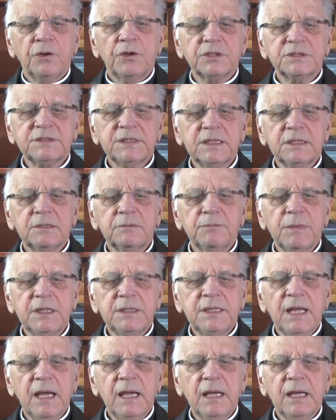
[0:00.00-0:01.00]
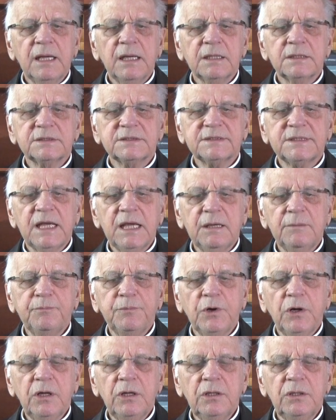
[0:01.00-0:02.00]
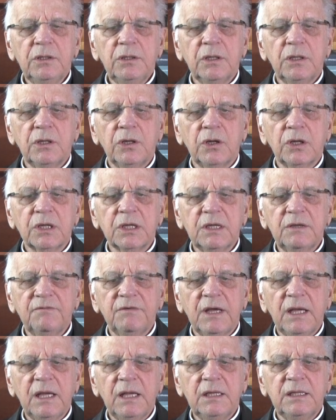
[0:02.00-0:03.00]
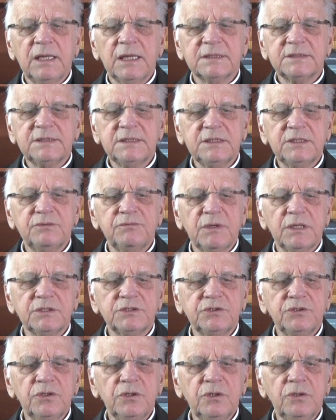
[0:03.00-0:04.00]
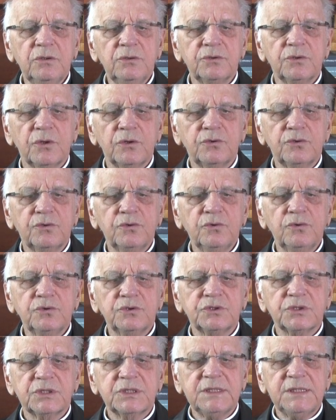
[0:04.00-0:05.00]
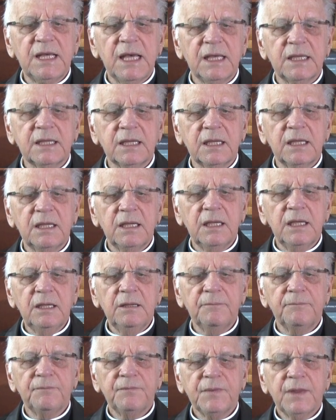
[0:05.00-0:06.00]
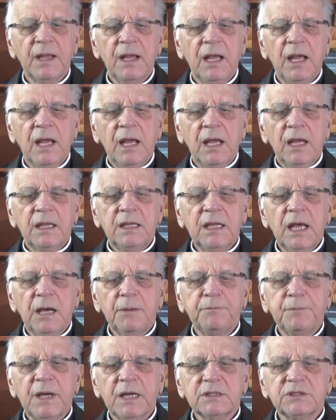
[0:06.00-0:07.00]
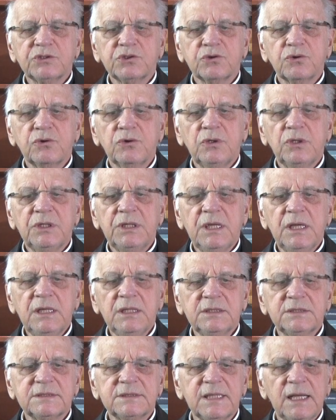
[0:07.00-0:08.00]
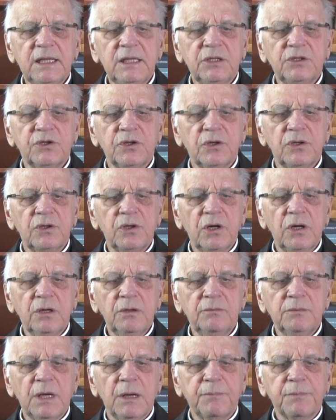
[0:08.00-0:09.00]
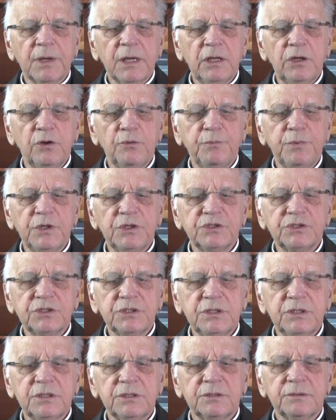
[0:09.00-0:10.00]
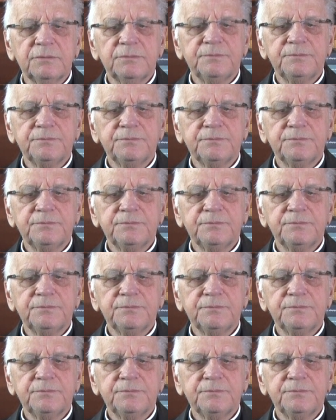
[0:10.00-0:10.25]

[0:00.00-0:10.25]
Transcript: De cette manière, Saint Paul révèle la situation de tout ce qui est créé, et en particulier celle de l'homme après le péché.